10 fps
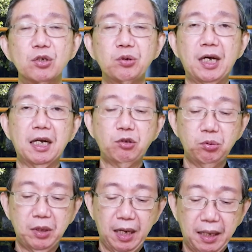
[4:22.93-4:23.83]

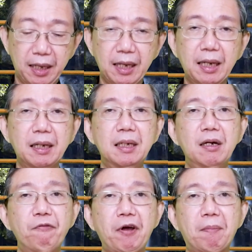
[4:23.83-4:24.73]
Saudara-saudara,
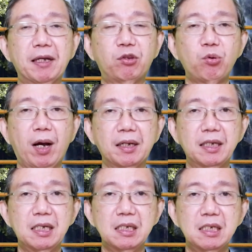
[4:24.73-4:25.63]
firman
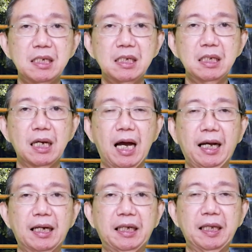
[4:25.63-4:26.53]
Tuhan ini
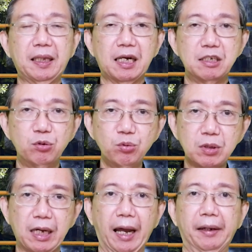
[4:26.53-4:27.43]
akan kita
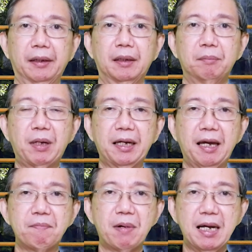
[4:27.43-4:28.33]
renungkan
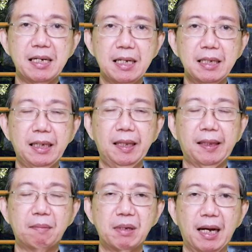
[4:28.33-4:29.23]
bagaimana
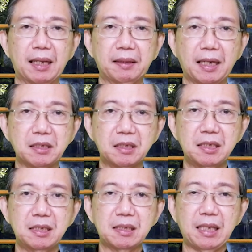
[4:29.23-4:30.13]
kita
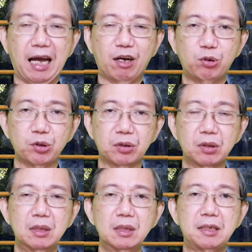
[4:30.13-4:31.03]
mengatasi takut
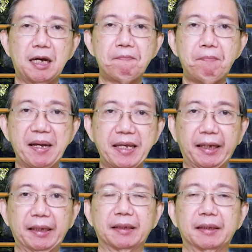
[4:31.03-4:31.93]
dan panik.